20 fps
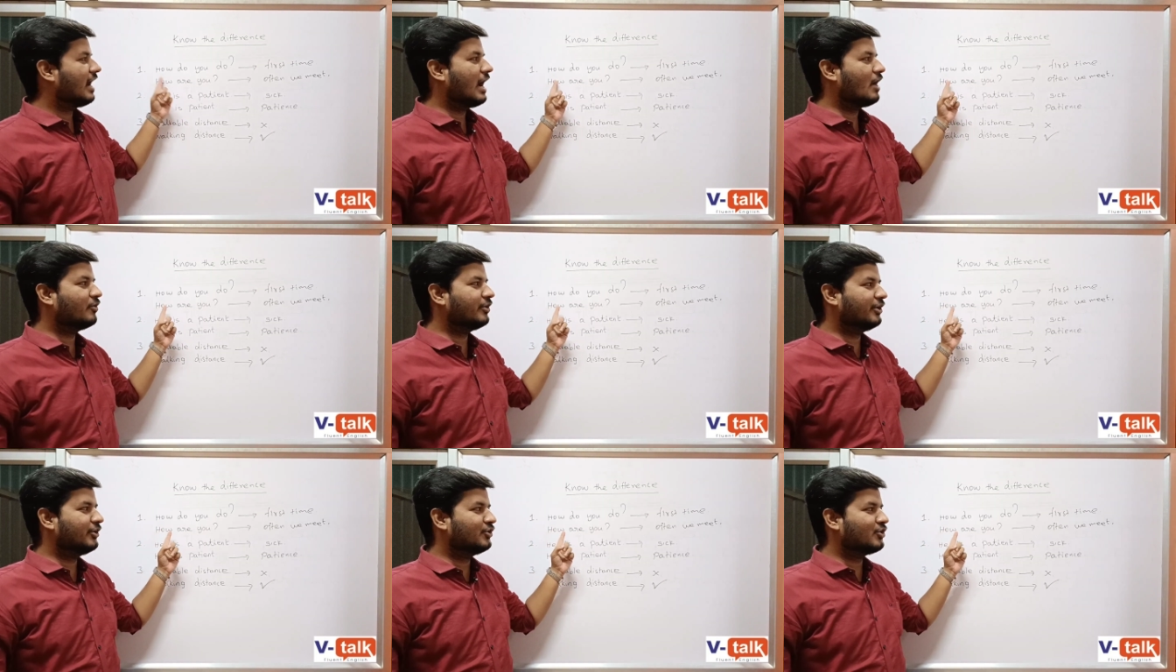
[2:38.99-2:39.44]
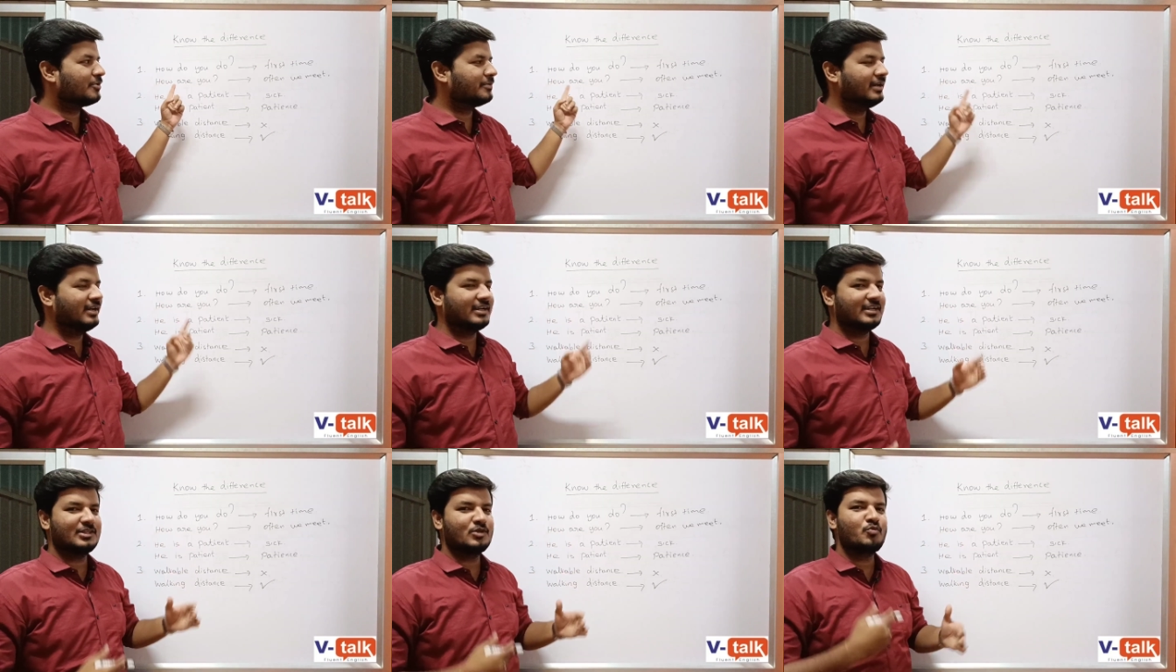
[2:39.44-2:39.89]
ஹவு டி டூ
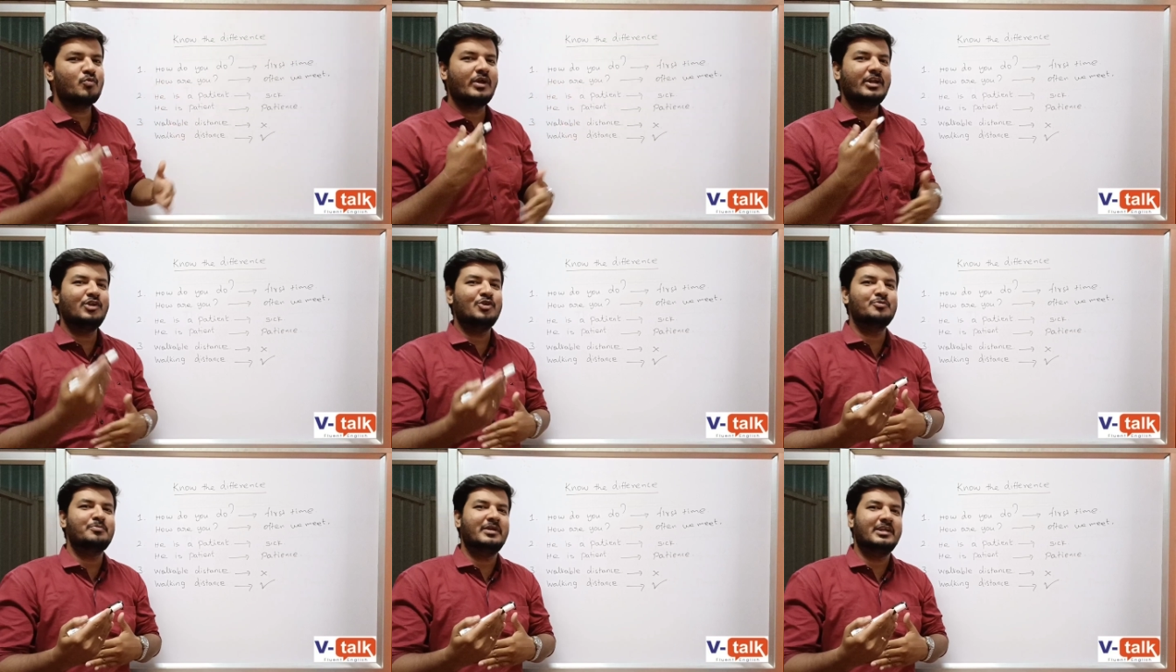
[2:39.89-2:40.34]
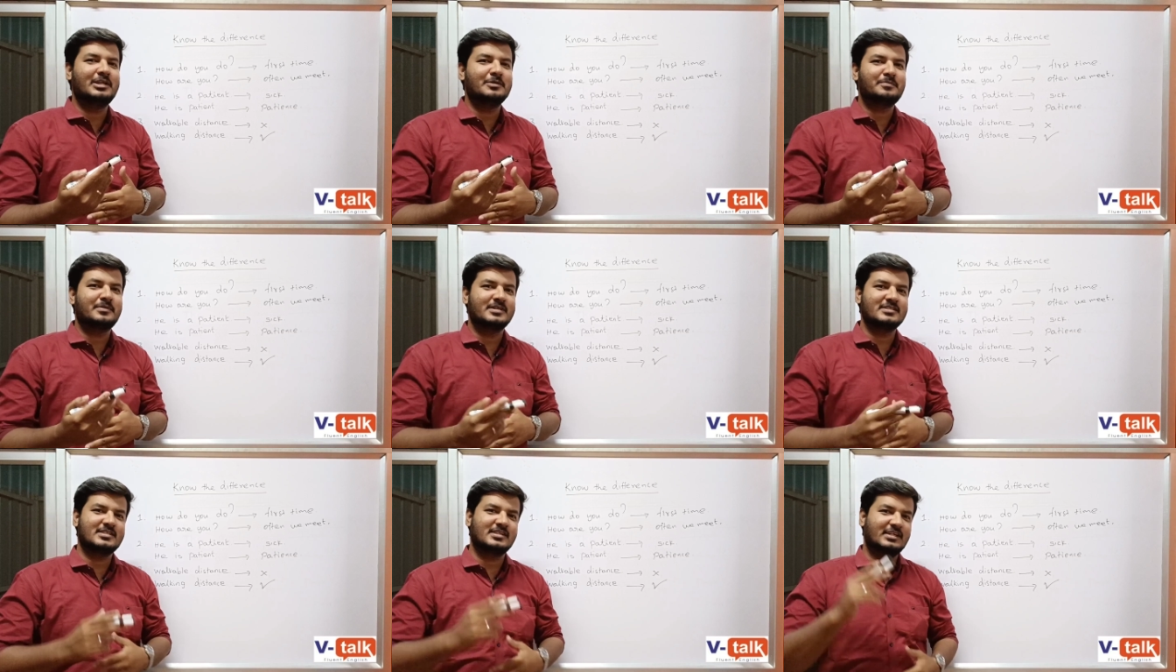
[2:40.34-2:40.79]
அப்படின்றது வென் யூ மீட்
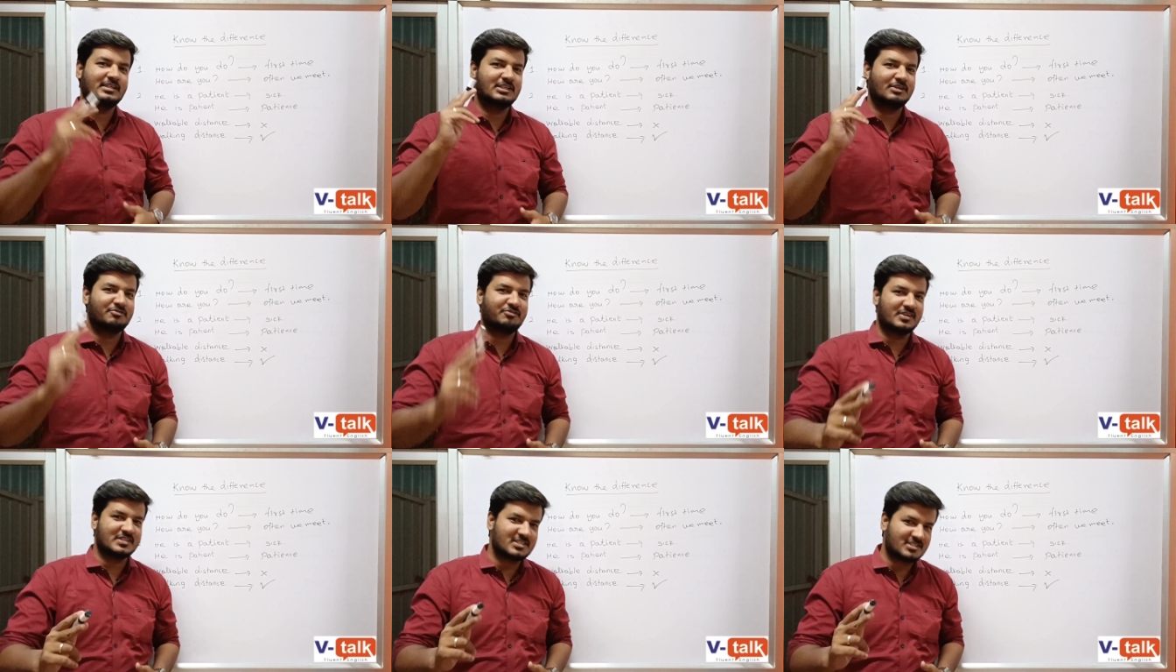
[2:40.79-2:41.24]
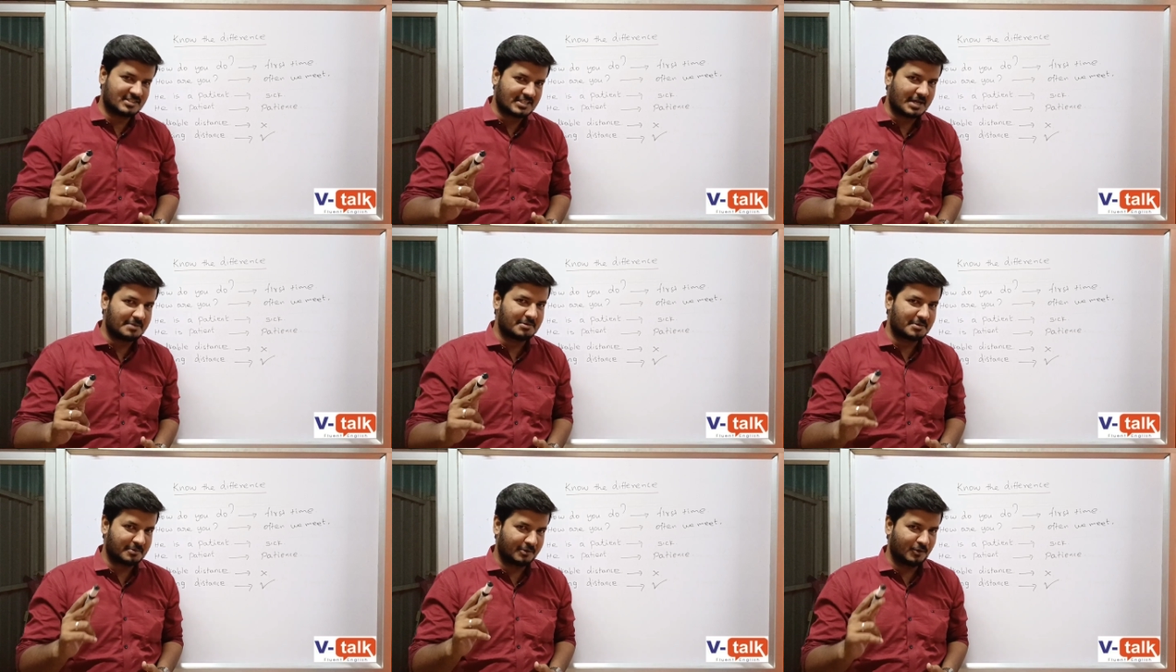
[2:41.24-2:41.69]
அ பர்சன் அட் த ஃபஸ்ட்
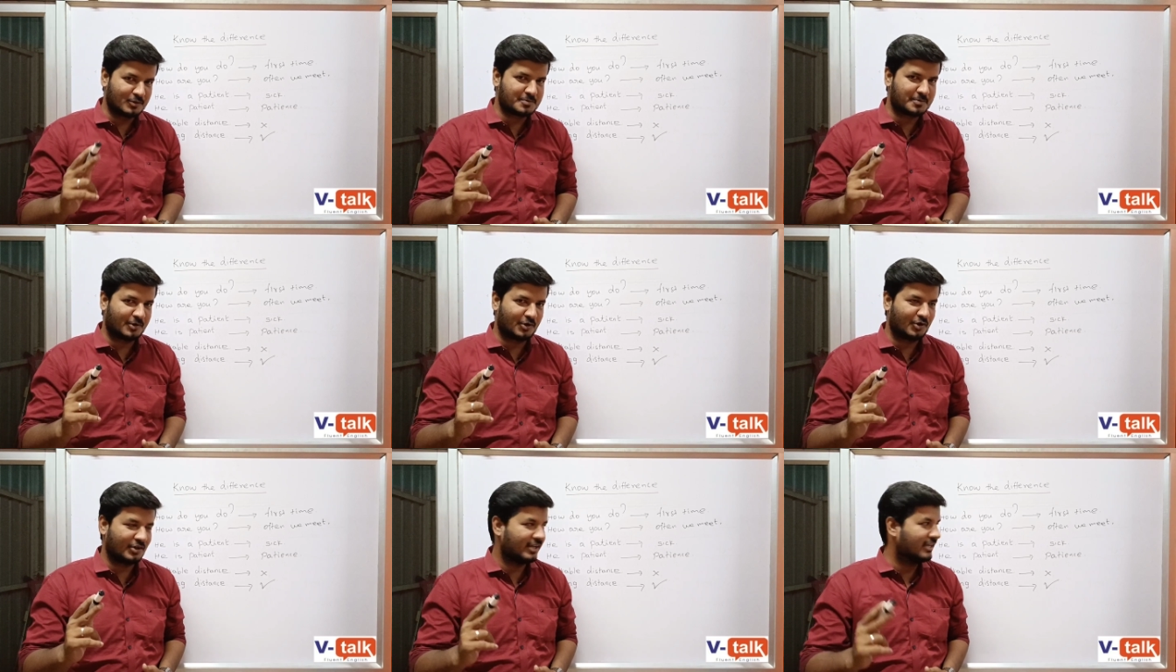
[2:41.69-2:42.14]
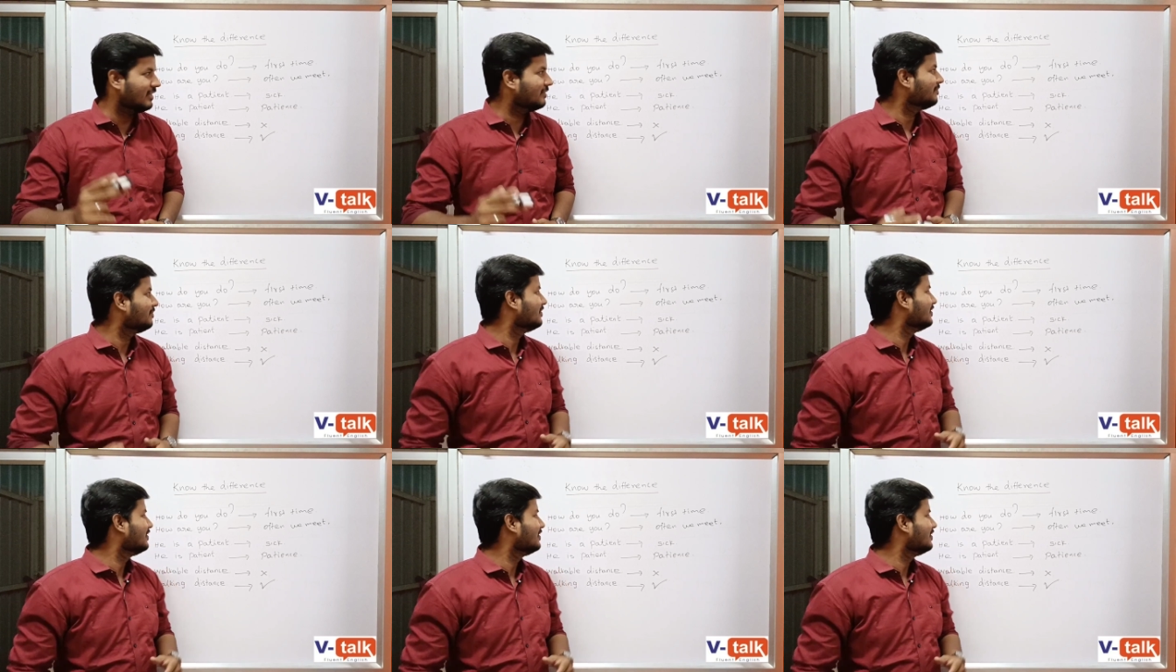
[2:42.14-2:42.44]
டைம் நம்ம யூஸ் பண்ணுங்க